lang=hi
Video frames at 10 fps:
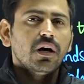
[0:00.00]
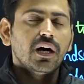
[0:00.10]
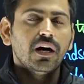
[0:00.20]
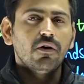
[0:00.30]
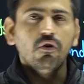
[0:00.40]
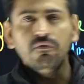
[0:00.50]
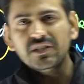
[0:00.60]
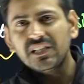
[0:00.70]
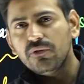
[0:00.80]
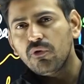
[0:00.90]

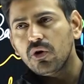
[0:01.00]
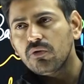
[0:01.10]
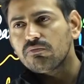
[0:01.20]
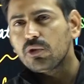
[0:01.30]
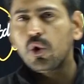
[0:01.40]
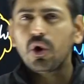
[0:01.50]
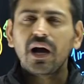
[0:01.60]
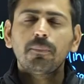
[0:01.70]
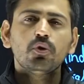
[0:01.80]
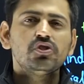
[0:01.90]
ऑब्वियसली वो लोग
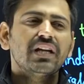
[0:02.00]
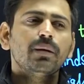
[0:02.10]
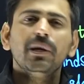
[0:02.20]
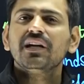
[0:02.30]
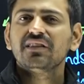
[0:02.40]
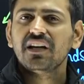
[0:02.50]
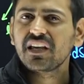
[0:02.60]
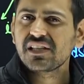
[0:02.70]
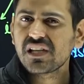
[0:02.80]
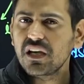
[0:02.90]
आपको ज्यादा बेटर
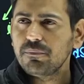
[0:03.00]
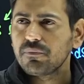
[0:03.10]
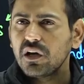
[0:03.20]
तरीके से